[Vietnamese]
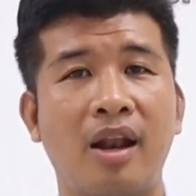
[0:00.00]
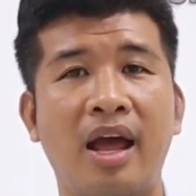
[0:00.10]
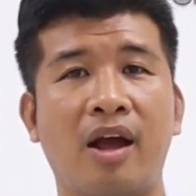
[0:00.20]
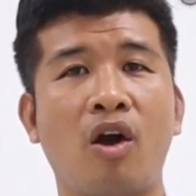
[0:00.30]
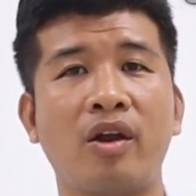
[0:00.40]

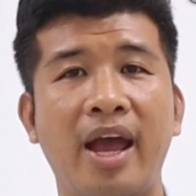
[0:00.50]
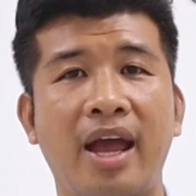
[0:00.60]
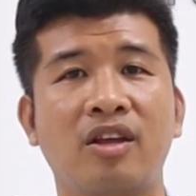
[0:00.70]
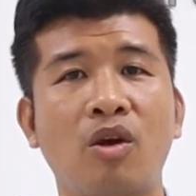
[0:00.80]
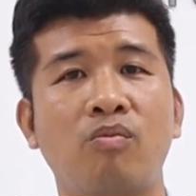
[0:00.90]
là có
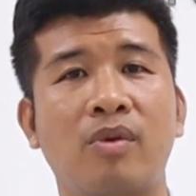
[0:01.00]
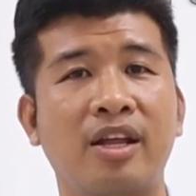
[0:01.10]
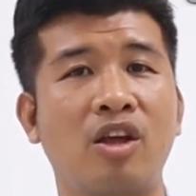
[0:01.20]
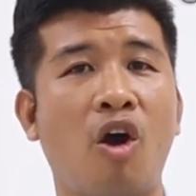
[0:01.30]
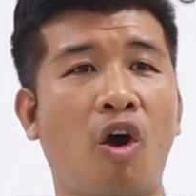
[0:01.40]
thể rung
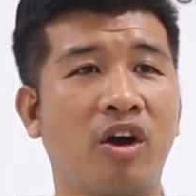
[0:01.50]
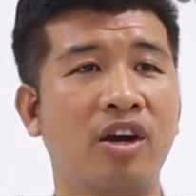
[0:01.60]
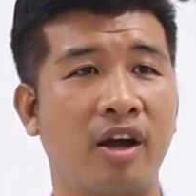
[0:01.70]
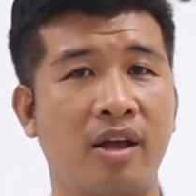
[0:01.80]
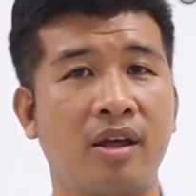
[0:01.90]
là do
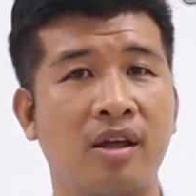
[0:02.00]
người